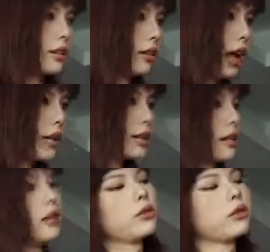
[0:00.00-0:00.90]
子搭
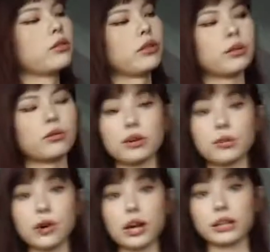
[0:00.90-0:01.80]
起来都会有点怪
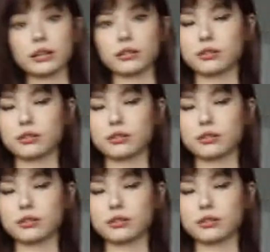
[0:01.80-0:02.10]
怪的。